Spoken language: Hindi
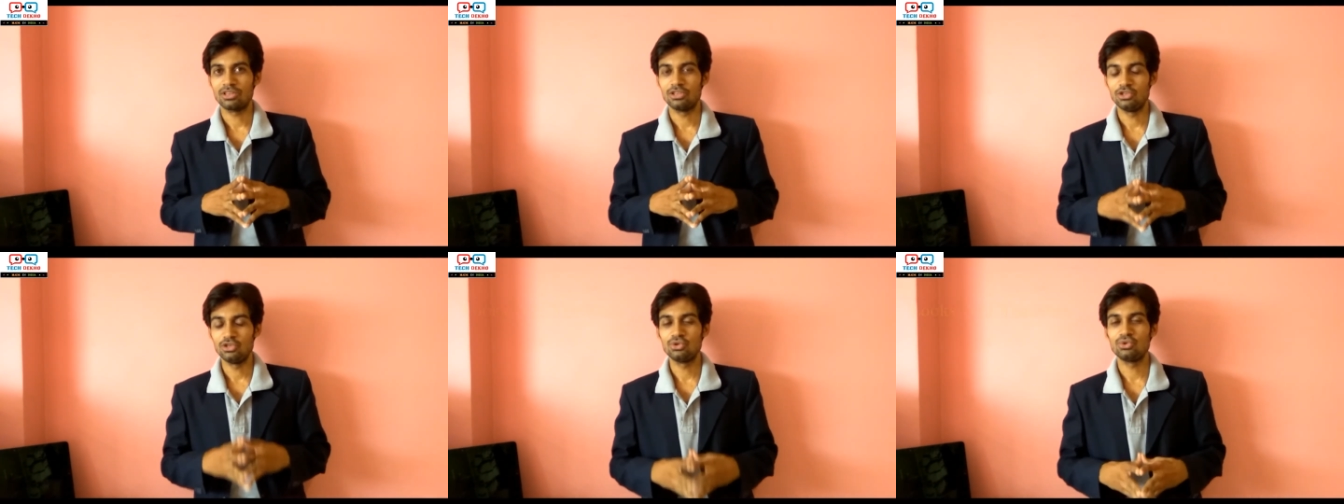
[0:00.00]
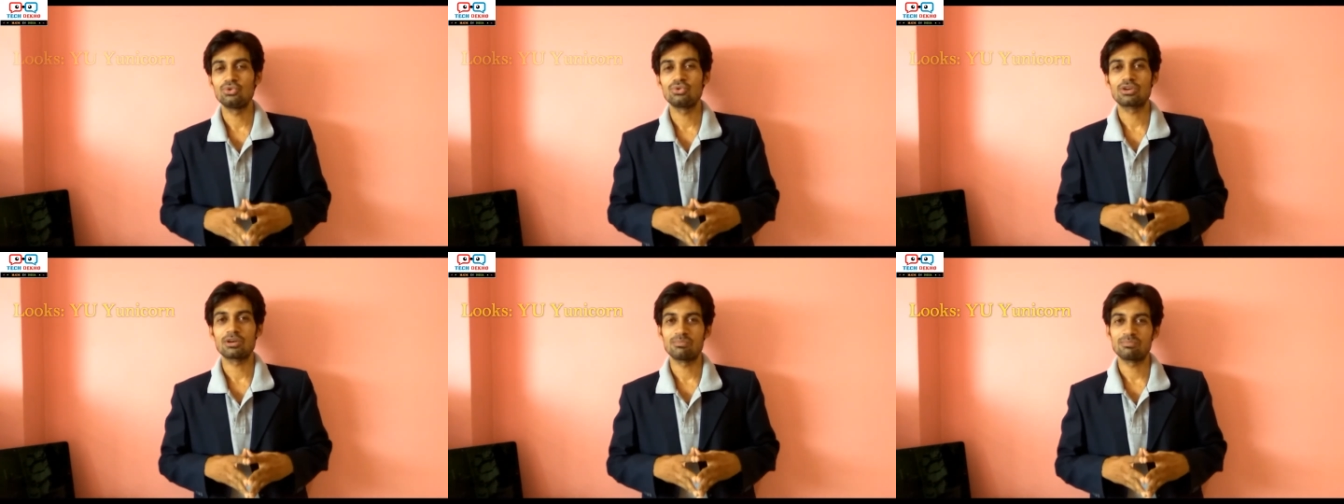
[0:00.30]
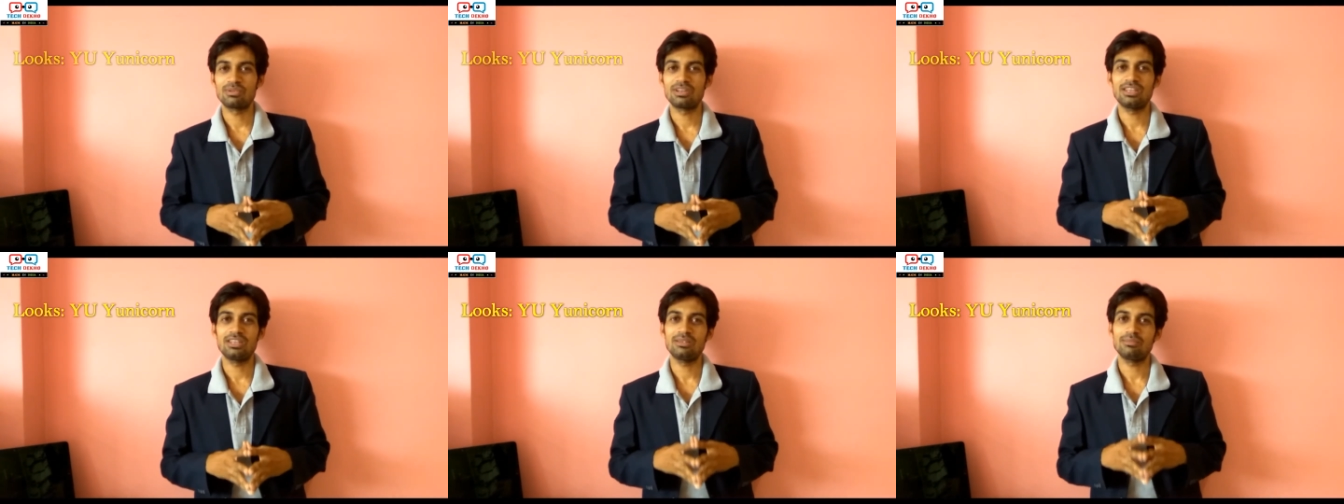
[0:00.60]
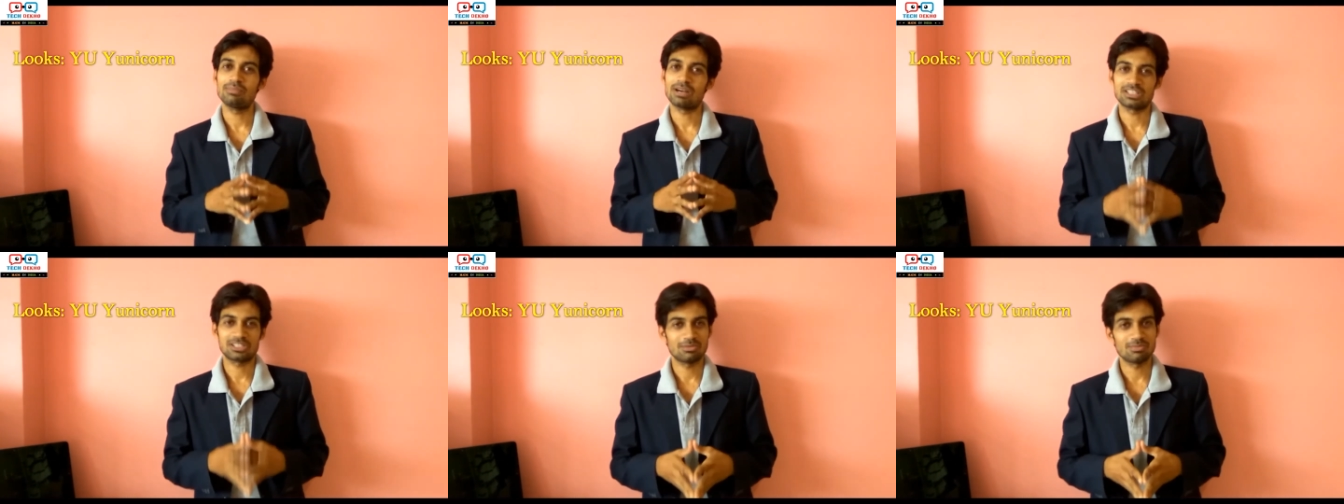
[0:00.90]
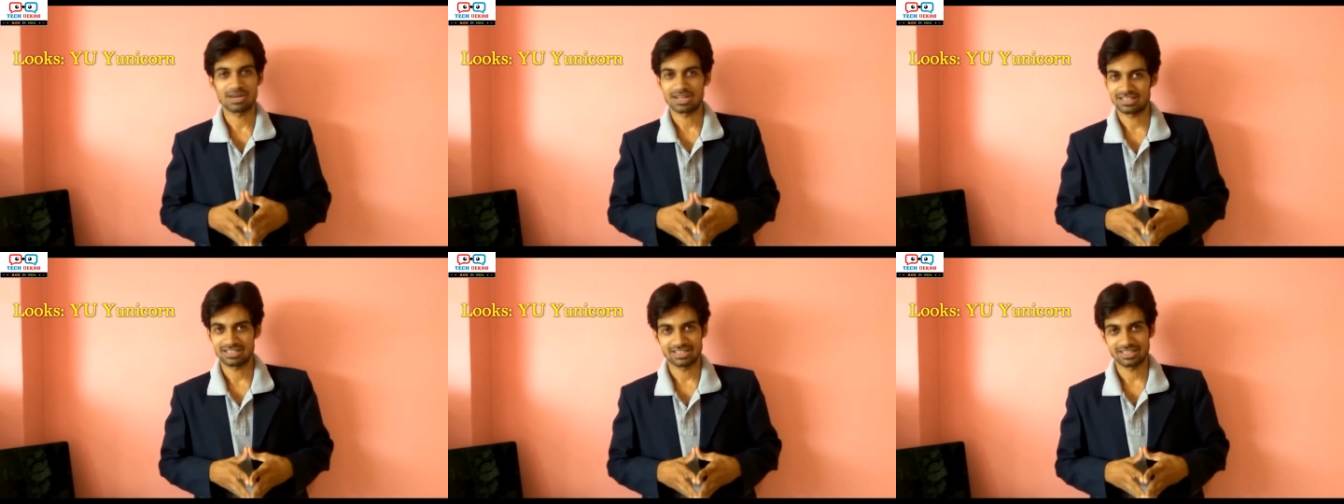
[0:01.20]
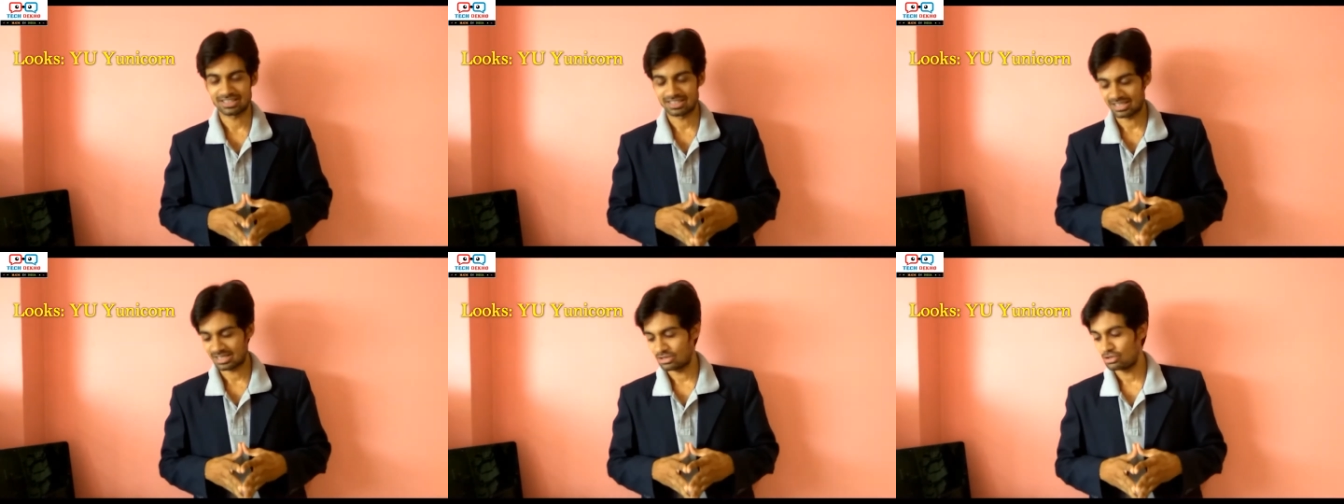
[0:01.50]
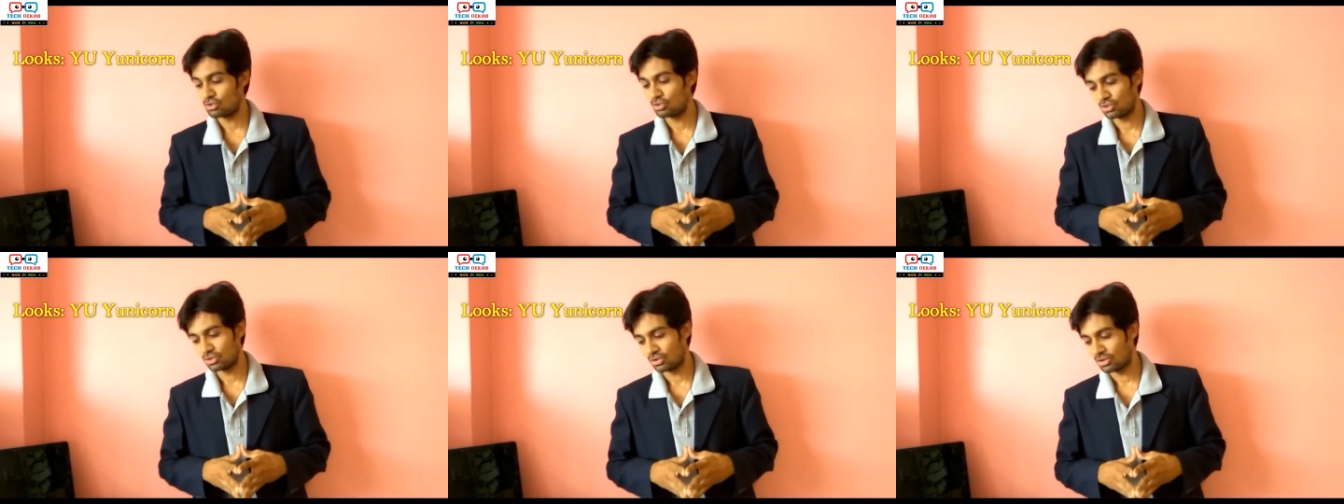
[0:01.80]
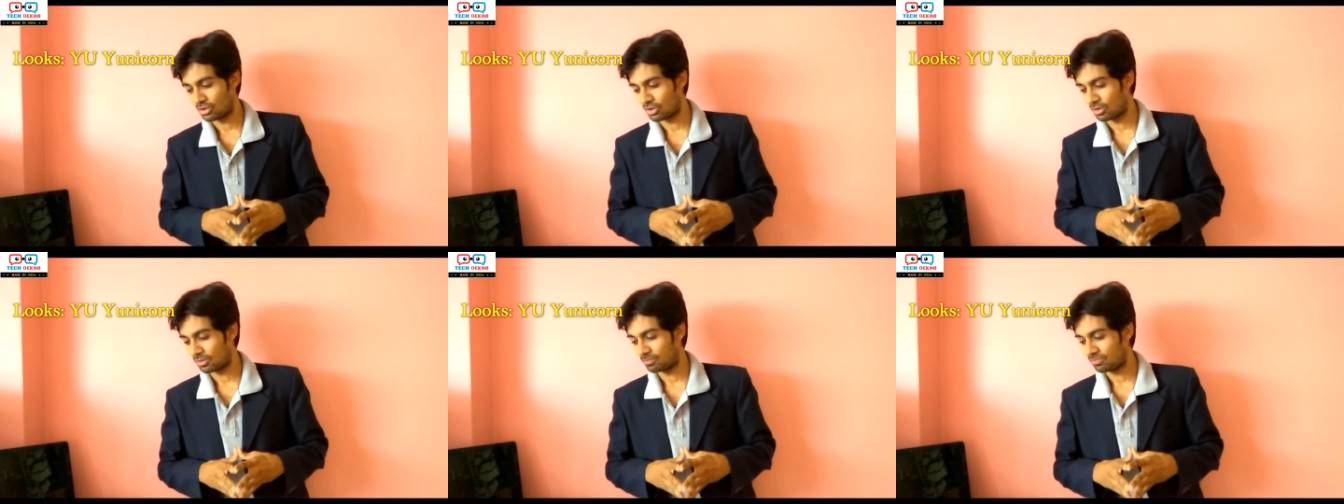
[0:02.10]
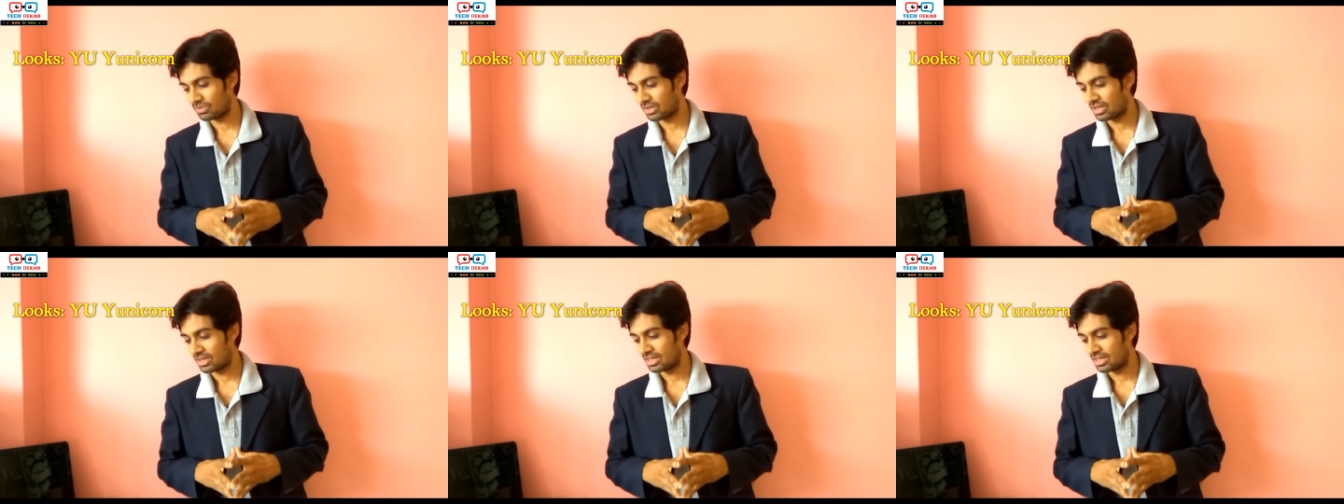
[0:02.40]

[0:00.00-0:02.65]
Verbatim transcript: यू कंपनी बाजी मार जाता है यू यूनिकॉर्न